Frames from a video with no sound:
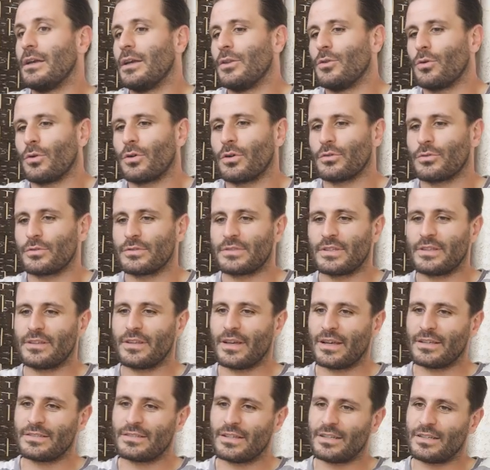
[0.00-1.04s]
Et donc quand on
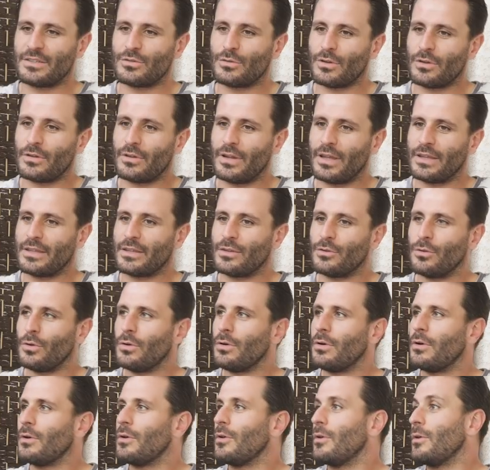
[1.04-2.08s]
s'intéresse à l'histoire de
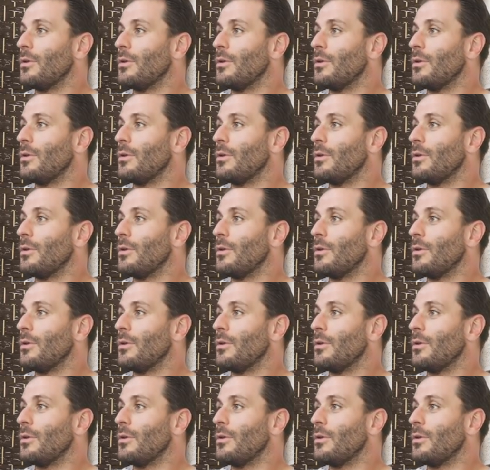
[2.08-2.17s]
l'aikido